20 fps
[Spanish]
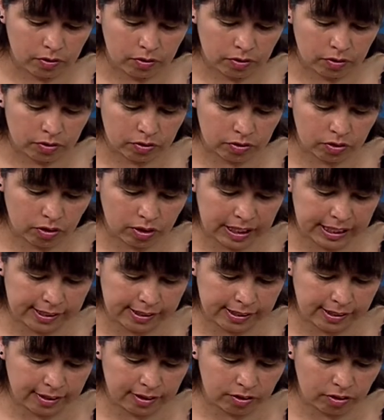un
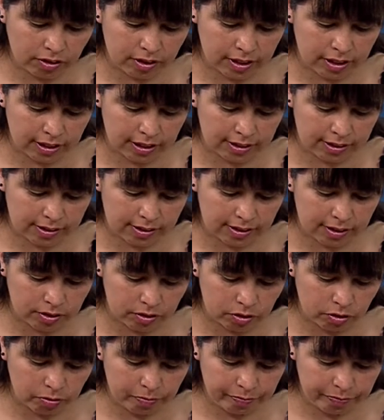toquecito de
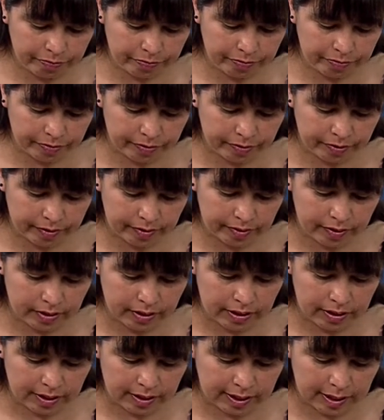quesito
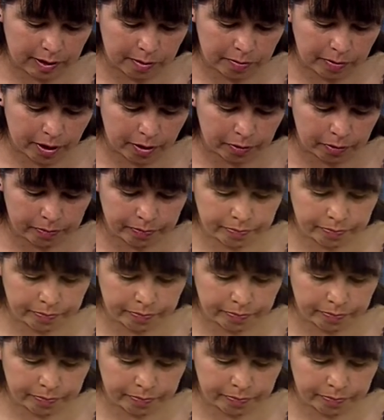quemado.